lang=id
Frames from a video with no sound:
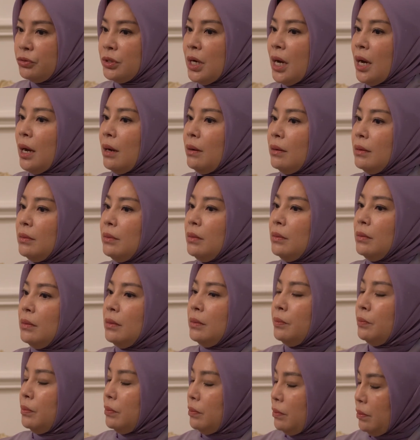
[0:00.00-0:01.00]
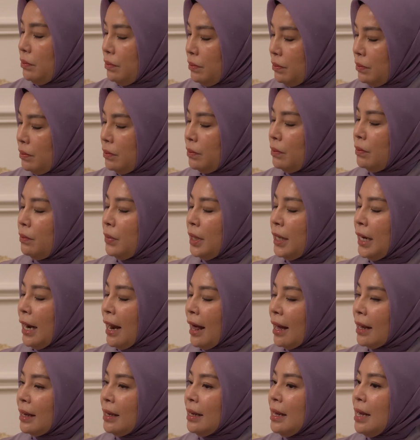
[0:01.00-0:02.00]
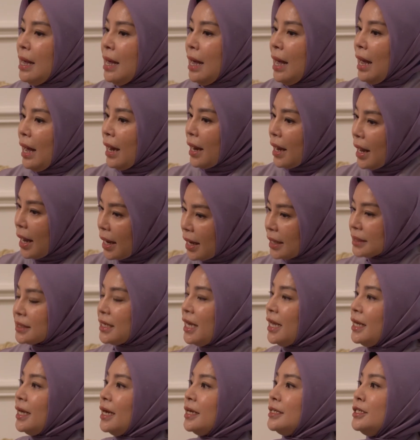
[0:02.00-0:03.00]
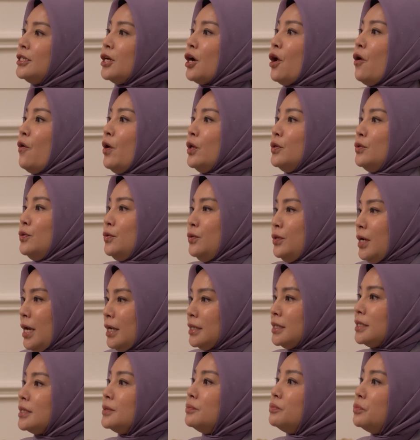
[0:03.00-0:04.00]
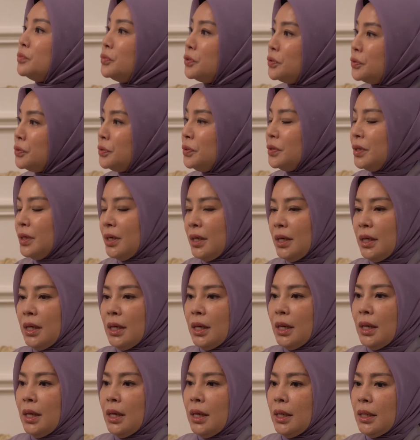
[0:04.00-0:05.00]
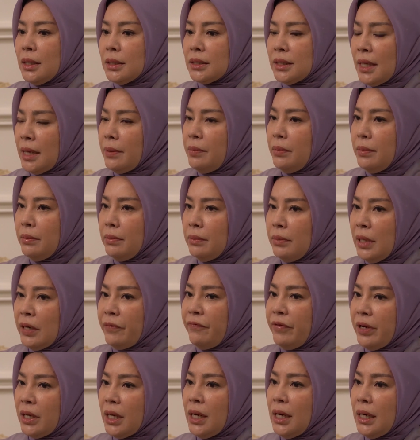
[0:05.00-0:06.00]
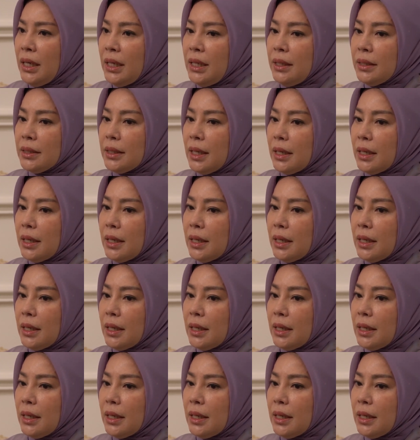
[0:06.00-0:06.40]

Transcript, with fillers: juga hilang, kakak saya yang jerawat juga sembuh. Saya berpikir ini